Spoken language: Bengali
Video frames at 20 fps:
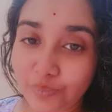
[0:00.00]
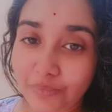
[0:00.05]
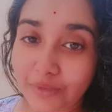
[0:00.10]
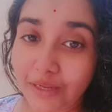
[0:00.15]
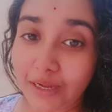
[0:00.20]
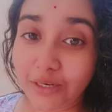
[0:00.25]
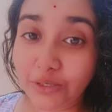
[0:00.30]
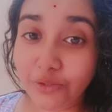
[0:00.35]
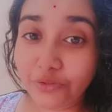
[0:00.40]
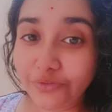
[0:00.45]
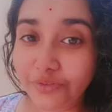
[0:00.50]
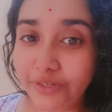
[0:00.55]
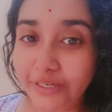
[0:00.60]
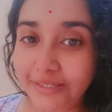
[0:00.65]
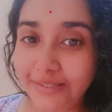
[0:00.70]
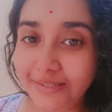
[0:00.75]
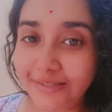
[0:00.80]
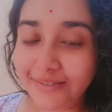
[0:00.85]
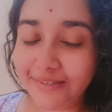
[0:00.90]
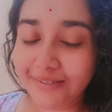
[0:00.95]
হ্যালো
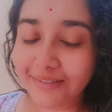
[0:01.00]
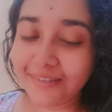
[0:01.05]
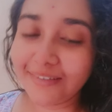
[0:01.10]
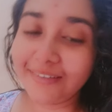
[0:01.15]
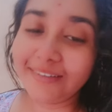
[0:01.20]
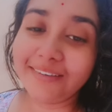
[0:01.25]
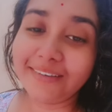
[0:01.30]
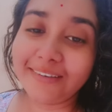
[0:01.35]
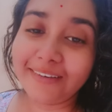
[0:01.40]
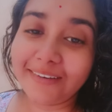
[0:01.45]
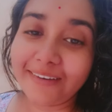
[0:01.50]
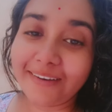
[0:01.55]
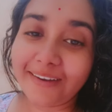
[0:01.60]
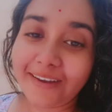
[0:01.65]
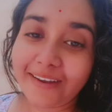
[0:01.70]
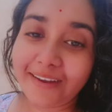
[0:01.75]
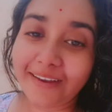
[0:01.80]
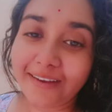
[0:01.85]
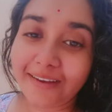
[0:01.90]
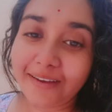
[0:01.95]
ফ্রেন্ডস
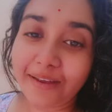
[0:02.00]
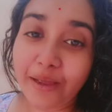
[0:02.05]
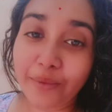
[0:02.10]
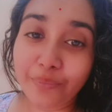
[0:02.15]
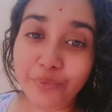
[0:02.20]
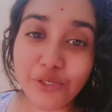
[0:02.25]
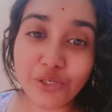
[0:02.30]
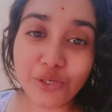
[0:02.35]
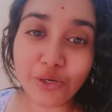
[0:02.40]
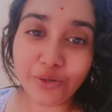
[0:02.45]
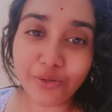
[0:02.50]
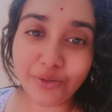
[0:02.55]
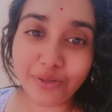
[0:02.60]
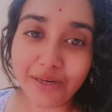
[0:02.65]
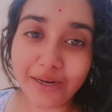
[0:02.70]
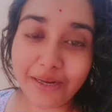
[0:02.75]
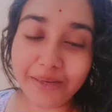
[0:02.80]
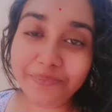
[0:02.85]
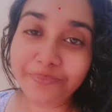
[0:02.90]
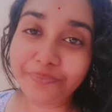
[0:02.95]
আমি
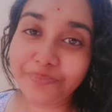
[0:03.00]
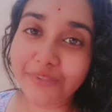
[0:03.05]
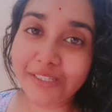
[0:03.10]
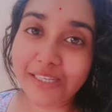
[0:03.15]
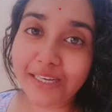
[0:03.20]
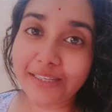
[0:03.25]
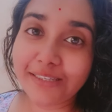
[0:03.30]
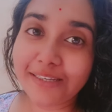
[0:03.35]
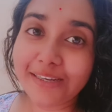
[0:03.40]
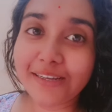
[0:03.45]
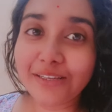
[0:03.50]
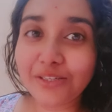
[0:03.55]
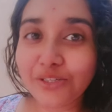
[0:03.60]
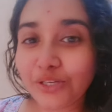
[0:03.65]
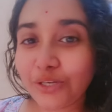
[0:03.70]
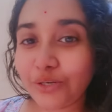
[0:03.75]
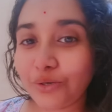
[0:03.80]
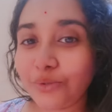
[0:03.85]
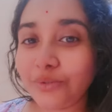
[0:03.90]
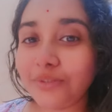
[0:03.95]
শরণ্যা যারা যারা
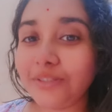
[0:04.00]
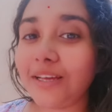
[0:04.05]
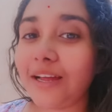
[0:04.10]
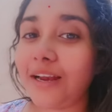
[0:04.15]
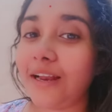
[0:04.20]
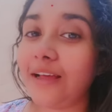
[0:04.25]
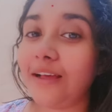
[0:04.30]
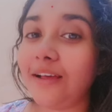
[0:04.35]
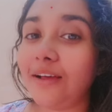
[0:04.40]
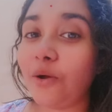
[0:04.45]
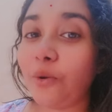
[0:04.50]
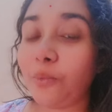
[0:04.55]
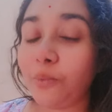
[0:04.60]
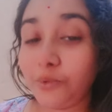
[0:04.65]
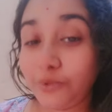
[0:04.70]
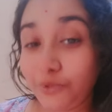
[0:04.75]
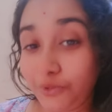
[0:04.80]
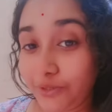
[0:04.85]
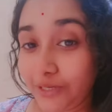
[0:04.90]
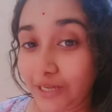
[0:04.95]
চেনো তারা
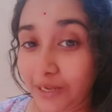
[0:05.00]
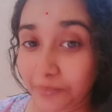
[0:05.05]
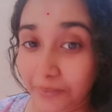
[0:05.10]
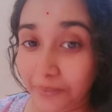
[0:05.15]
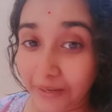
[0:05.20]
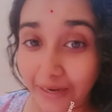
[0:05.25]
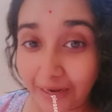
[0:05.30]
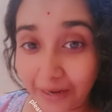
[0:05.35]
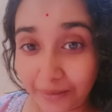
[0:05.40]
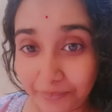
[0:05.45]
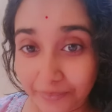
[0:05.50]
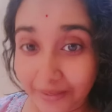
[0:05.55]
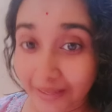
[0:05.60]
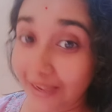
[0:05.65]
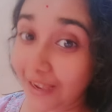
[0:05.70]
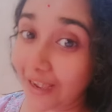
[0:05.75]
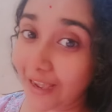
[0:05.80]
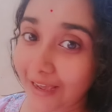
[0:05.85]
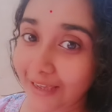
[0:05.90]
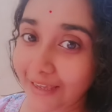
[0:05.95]
অবশ্যই আমার নাম নিয়ে
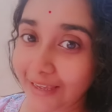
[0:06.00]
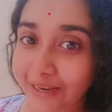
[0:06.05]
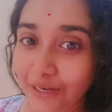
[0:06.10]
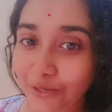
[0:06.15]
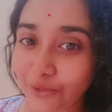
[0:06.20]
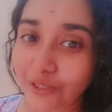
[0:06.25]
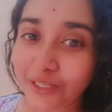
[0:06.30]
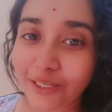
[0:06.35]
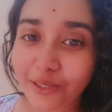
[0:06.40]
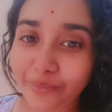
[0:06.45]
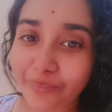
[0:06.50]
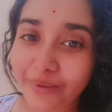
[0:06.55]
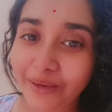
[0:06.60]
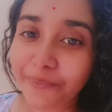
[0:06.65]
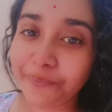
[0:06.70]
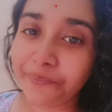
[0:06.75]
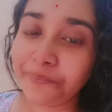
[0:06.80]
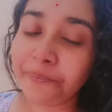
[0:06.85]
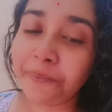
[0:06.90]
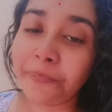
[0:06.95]
হাই হ্যালো লিখবে
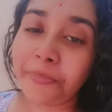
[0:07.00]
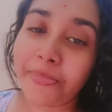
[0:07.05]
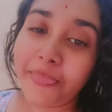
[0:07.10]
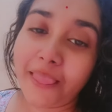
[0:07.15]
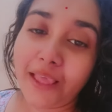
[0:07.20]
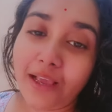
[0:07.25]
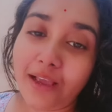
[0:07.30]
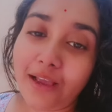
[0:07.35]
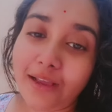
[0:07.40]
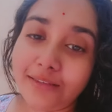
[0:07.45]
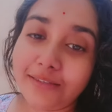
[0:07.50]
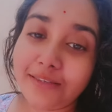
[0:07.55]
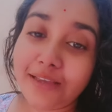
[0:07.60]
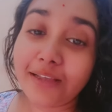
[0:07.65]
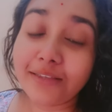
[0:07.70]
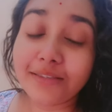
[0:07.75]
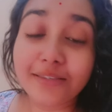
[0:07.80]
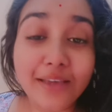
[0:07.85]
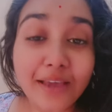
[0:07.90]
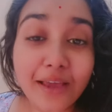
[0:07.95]
আচ্ছা
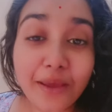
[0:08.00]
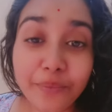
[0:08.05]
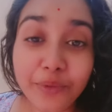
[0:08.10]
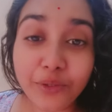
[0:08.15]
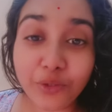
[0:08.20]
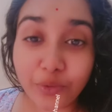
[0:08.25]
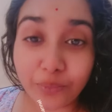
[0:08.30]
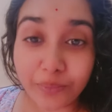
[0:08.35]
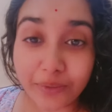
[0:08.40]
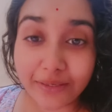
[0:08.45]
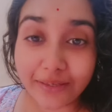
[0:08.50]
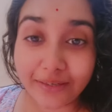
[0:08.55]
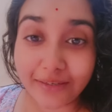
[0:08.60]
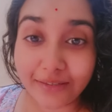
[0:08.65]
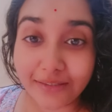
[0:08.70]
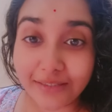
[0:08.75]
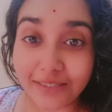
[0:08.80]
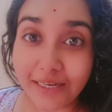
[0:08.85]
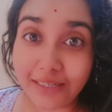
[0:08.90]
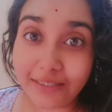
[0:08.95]
আজকে আমি তোমাদের
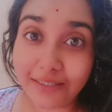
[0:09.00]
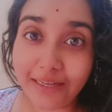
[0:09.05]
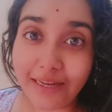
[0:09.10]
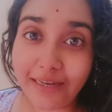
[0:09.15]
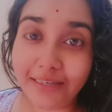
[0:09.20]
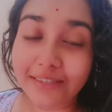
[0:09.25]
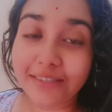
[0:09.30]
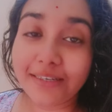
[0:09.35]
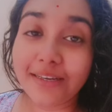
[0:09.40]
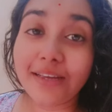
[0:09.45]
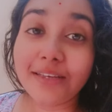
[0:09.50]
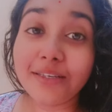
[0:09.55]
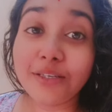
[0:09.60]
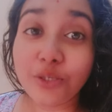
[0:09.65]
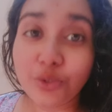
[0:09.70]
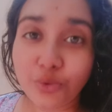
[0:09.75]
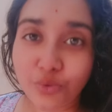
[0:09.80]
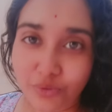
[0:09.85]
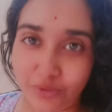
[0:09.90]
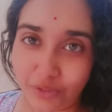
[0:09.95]
সাথে একটা
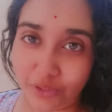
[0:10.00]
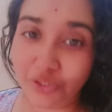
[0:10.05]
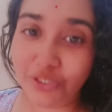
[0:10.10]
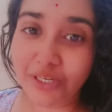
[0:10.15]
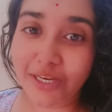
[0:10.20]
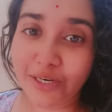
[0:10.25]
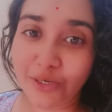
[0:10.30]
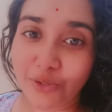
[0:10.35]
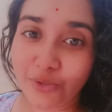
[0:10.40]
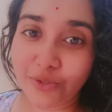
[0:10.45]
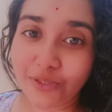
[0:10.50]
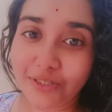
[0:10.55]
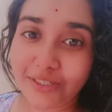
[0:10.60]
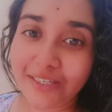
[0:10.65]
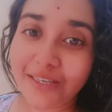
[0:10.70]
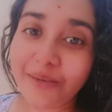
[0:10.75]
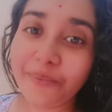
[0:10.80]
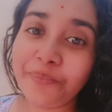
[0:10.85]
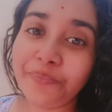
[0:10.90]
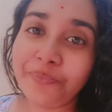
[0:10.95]
নিউজ শেয়ার করছি
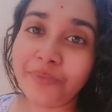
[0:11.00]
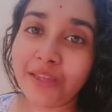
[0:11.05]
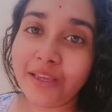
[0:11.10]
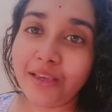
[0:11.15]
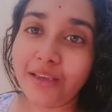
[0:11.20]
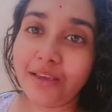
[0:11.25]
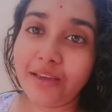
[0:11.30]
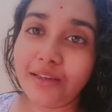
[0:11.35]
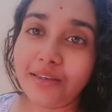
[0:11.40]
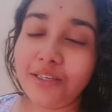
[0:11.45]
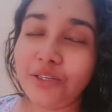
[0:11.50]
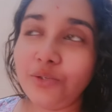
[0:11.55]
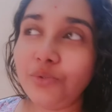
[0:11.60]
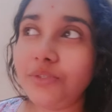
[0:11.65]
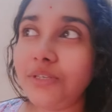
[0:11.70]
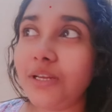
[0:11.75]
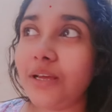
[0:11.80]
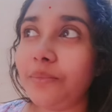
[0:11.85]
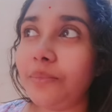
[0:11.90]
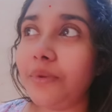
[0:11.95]

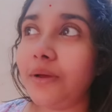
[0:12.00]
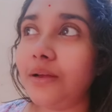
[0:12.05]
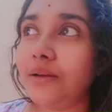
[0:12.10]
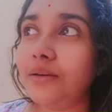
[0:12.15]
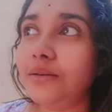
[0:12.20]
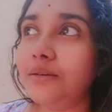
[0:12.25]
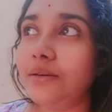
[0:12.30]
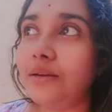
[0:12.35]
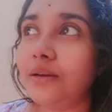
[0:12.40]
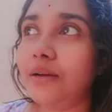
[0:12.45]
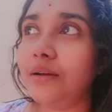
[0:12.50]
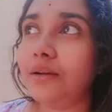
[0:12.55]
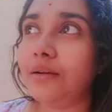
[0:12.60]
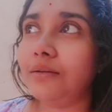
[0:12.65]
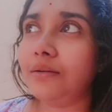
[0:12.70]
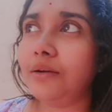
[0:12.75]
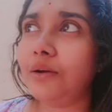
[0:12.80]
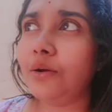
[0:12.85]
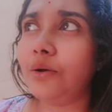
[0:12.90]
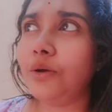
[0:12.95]
নিউজটা আমার
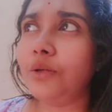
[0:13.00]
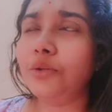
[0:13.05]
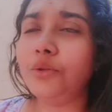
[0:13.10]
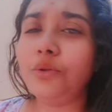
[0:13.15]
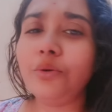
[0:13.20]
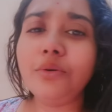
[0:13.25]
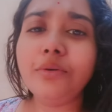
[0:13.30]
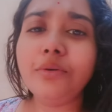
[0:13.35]
হয়তো